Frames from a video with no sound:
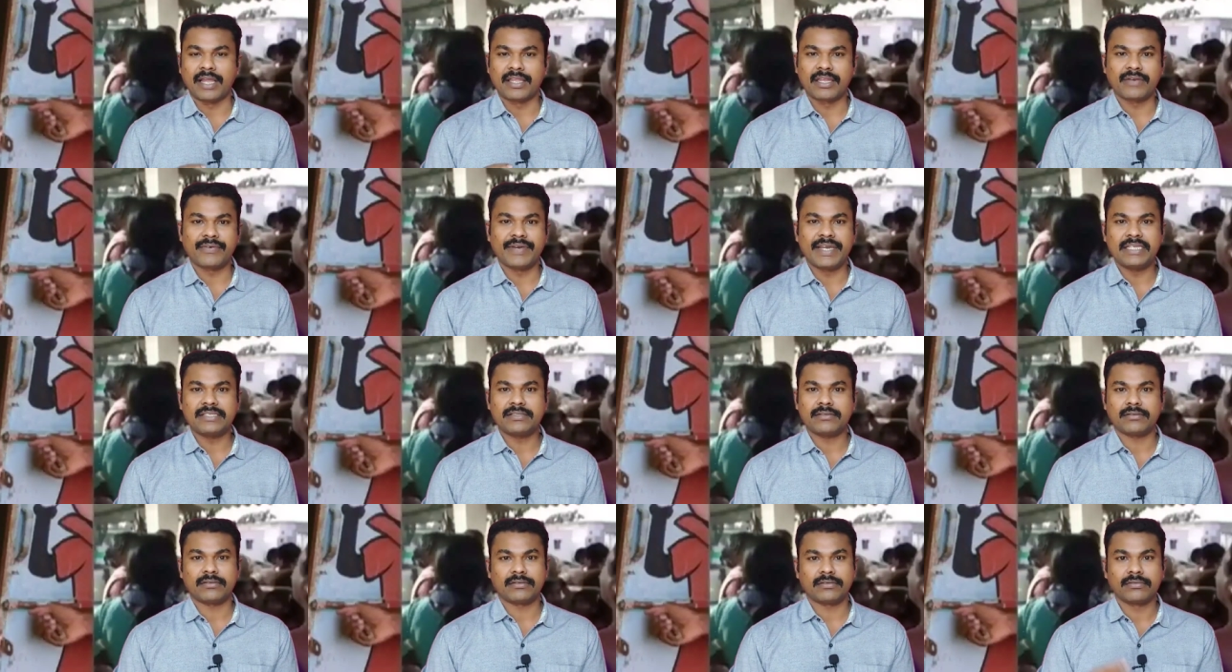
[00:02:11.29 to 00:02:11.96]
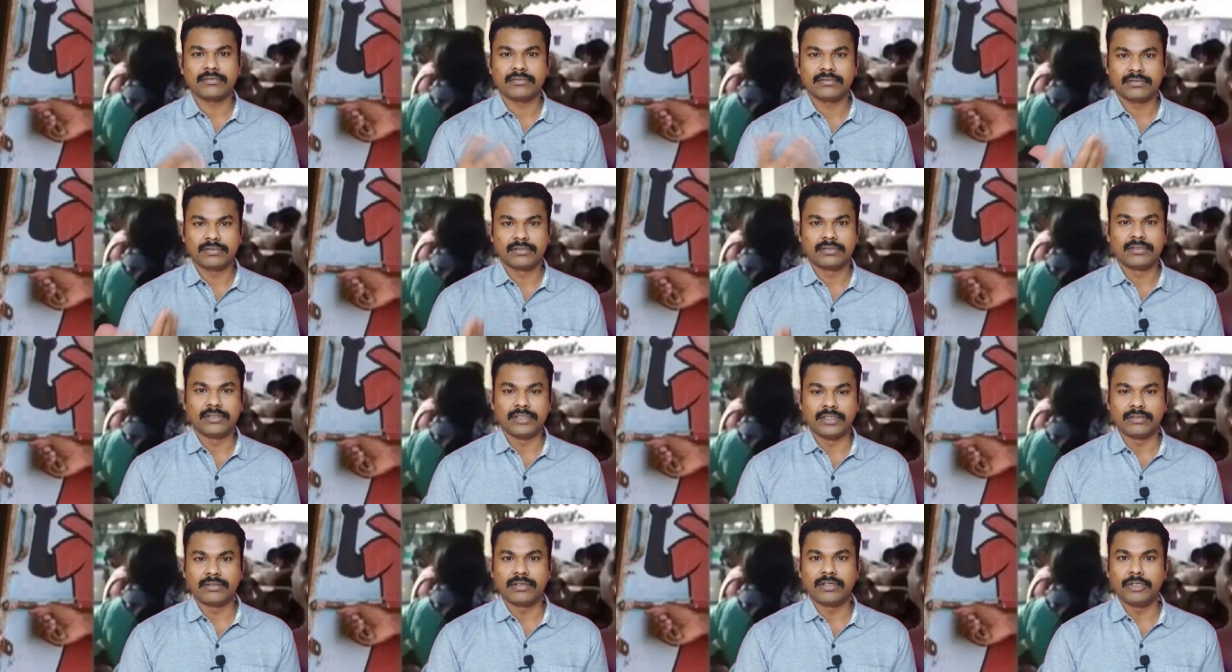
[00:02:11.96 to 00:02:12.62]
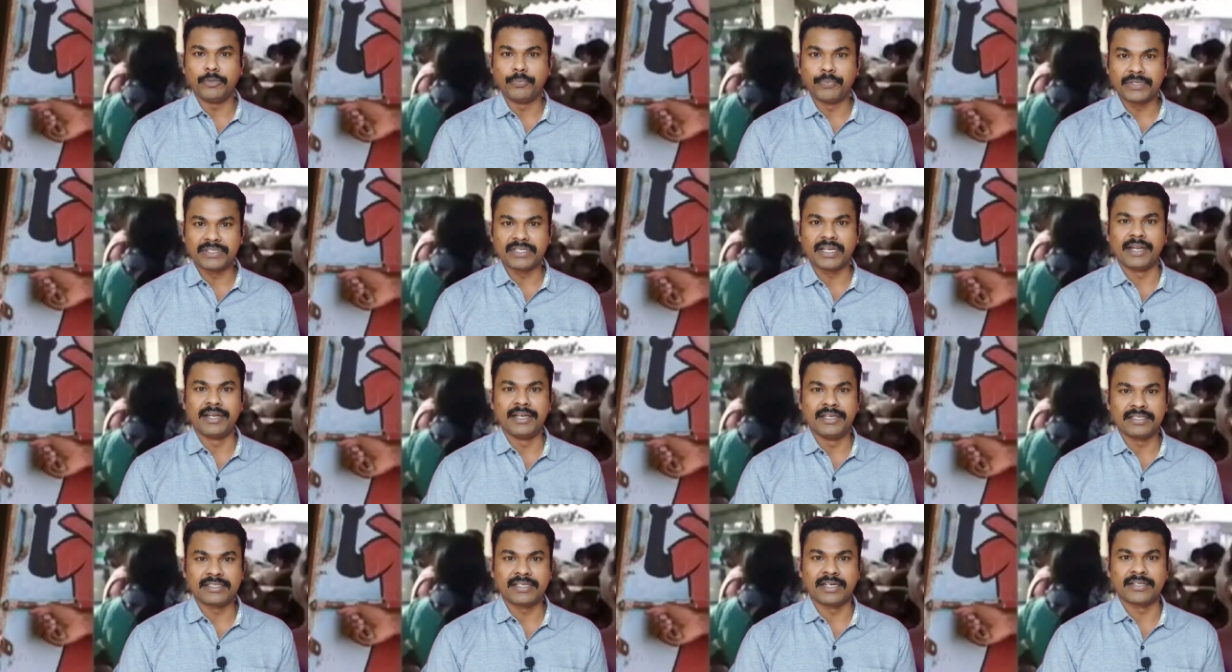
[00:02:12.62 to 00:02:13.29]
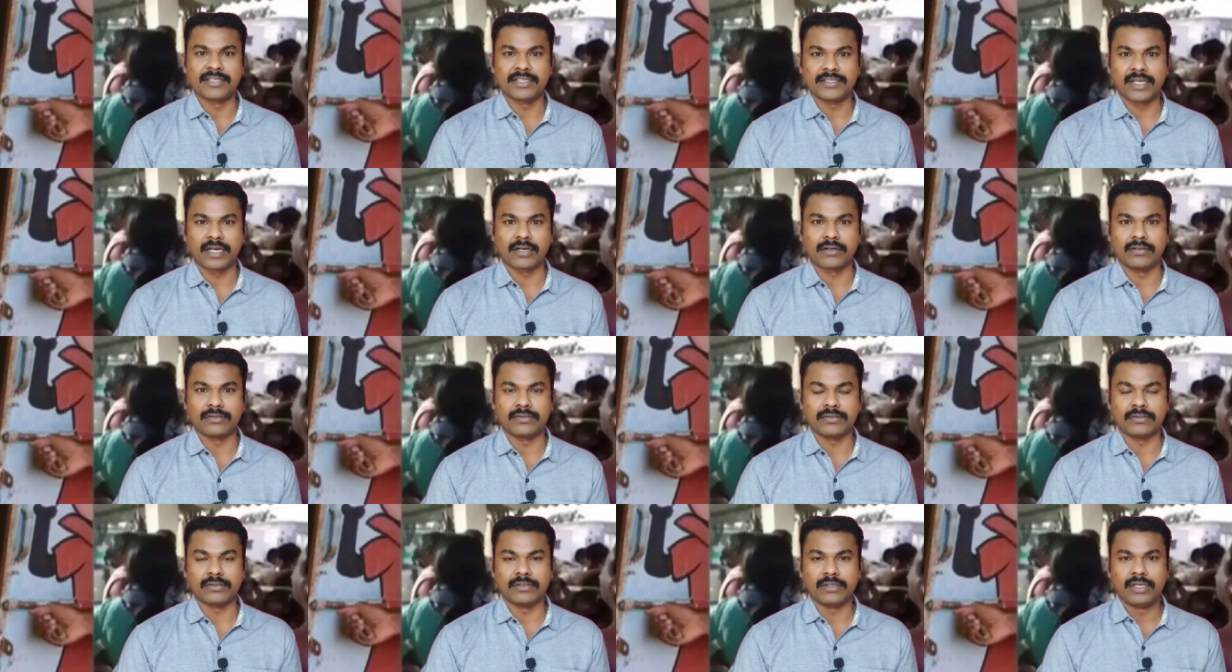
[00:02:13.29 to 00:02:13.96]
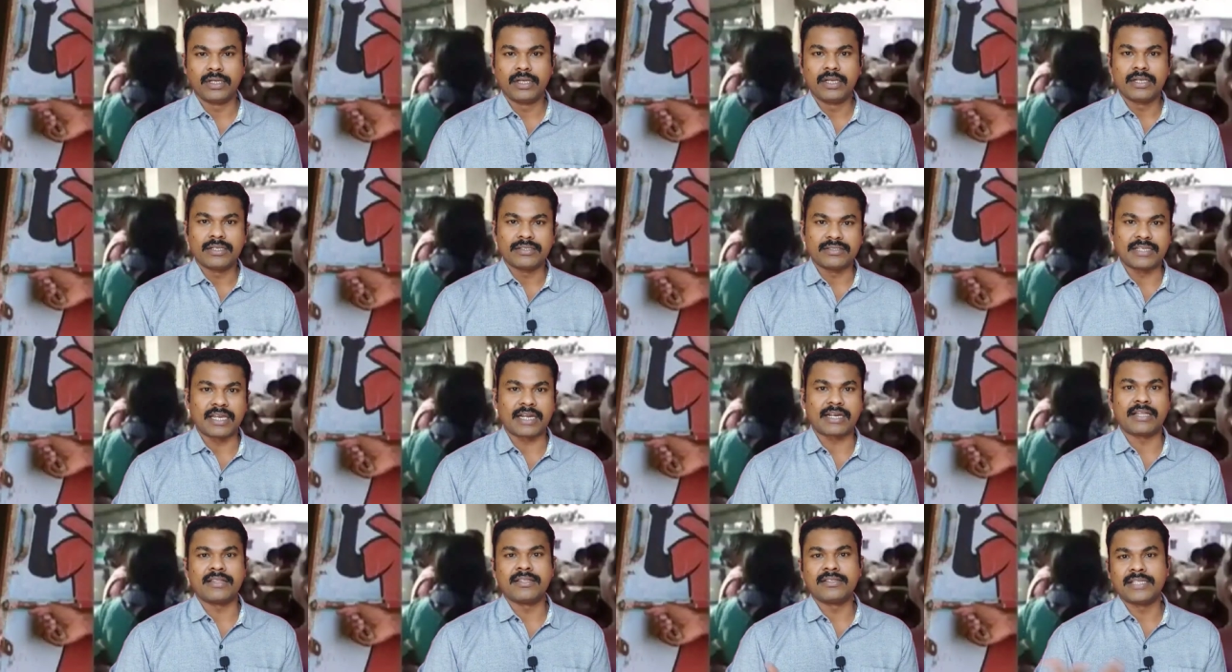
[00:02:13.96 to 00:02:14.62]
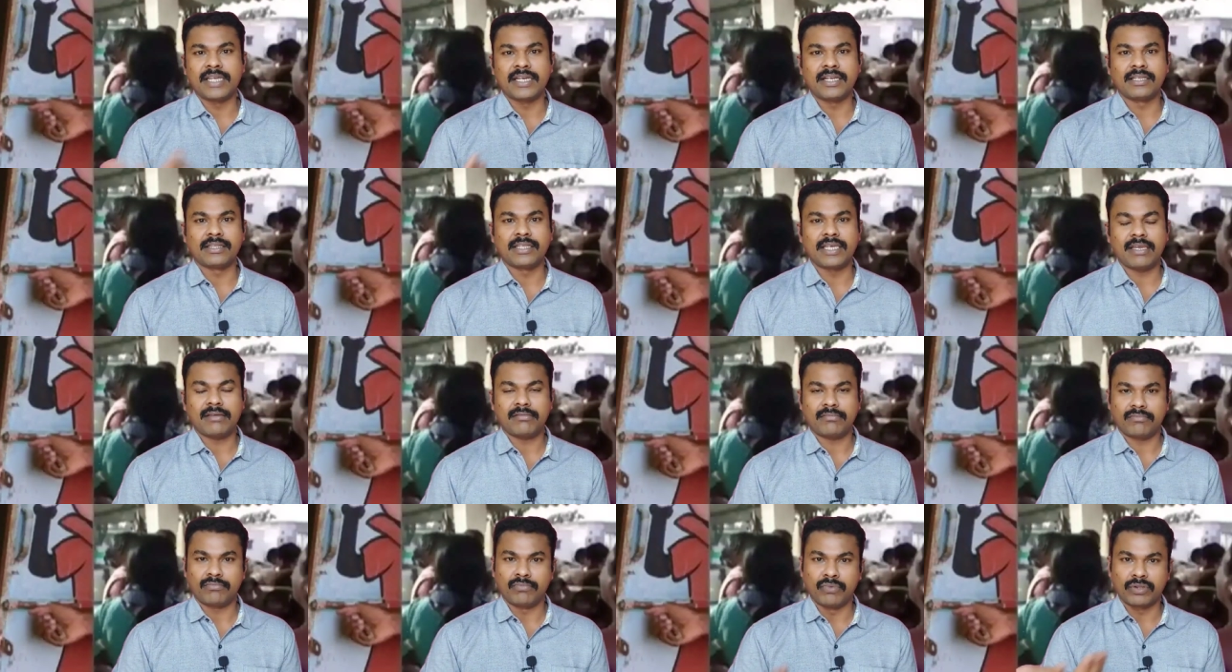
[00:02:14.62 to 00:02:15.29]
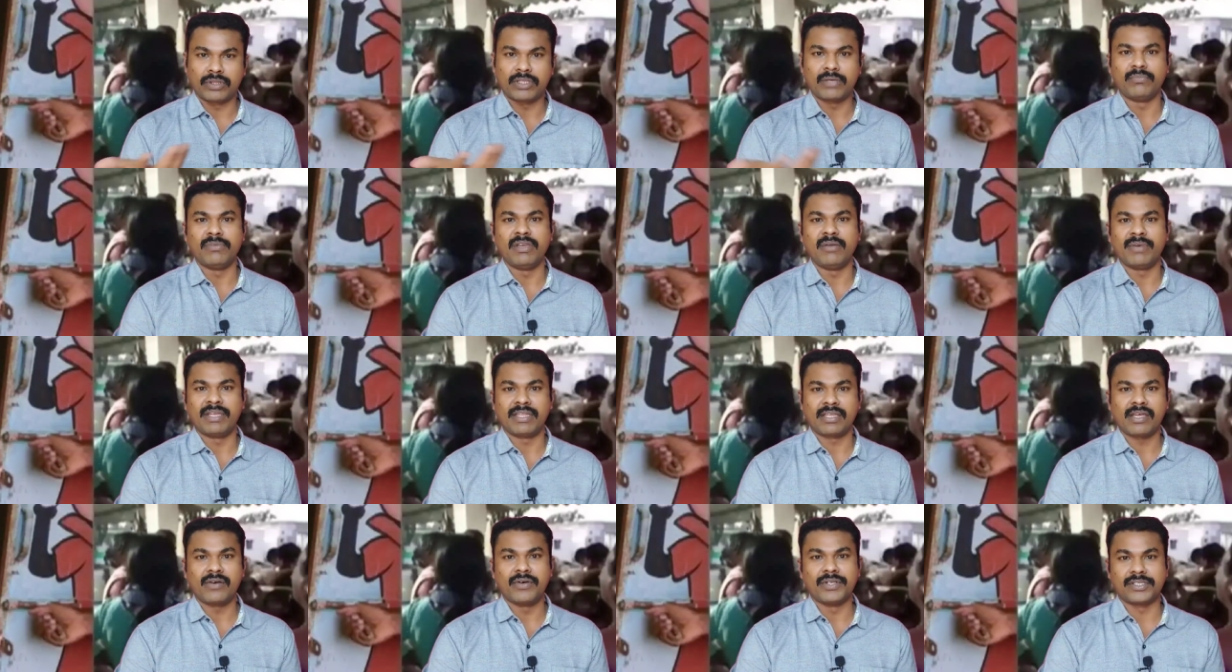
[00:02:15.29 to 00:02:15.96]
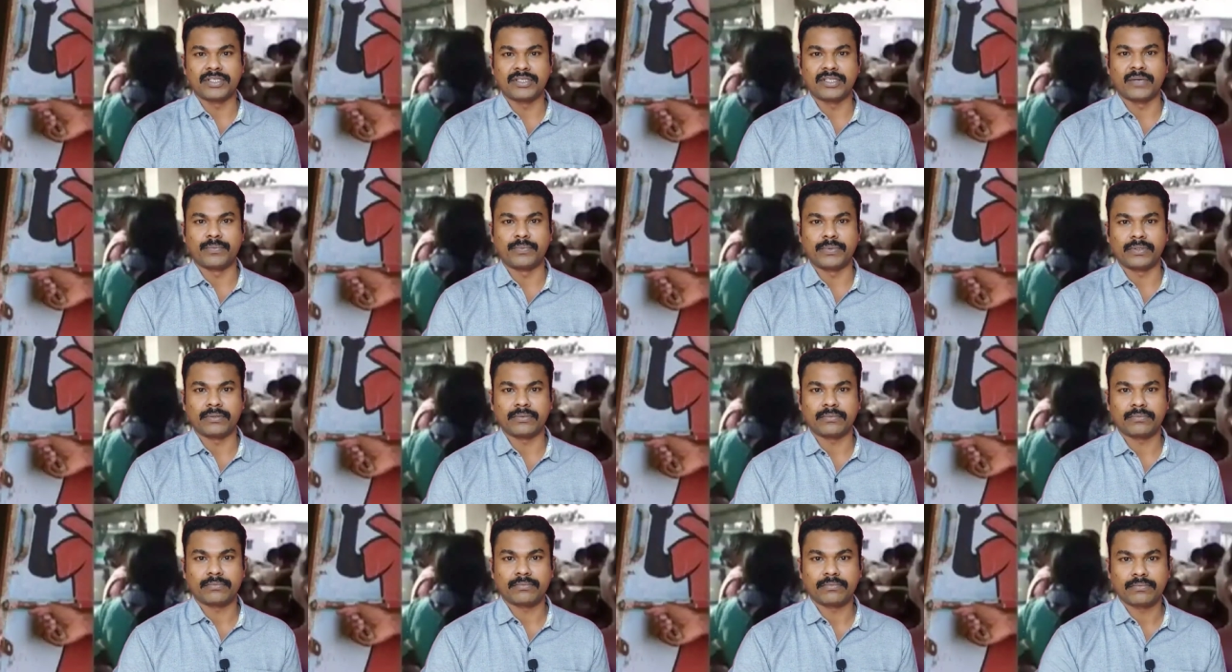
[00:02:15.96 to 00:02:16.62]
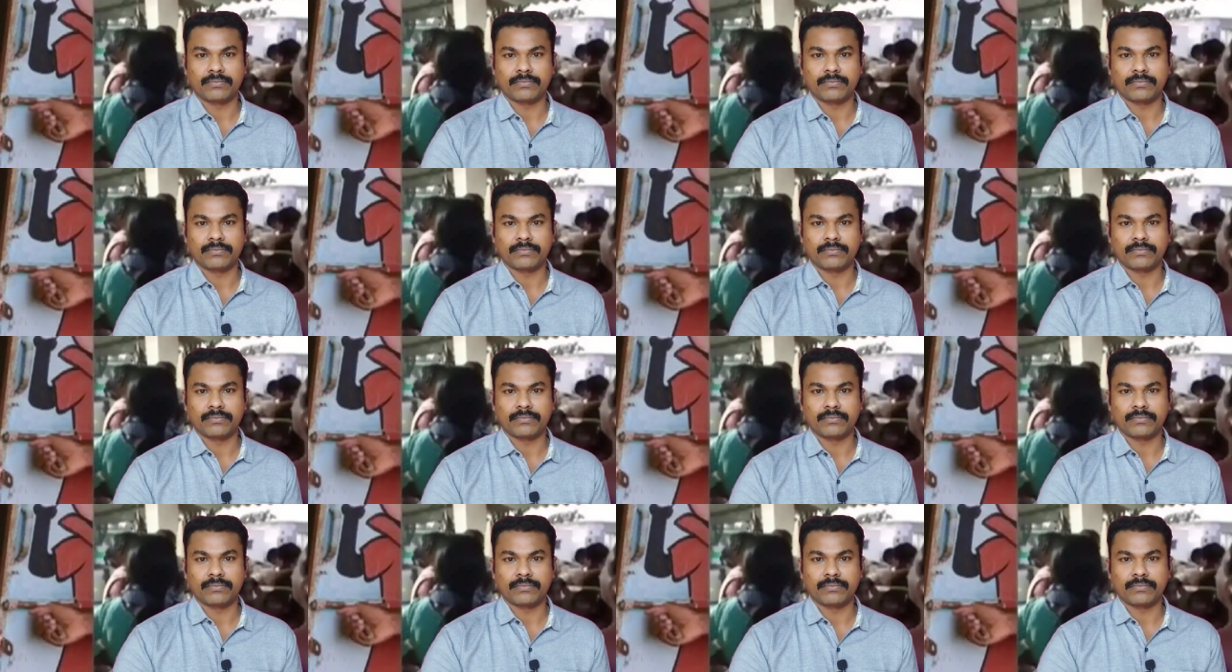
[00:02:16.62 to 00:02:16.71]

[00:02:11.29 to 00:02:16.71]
అదర్వైజ్ ఇదిగో ఇప్పుడు జరిగిన ఇన్సిడెంట్స్ జరగవచ్చు జరగని జరిగితే మొత్తం మీ మీదకే వచ్చింది అప్పుడు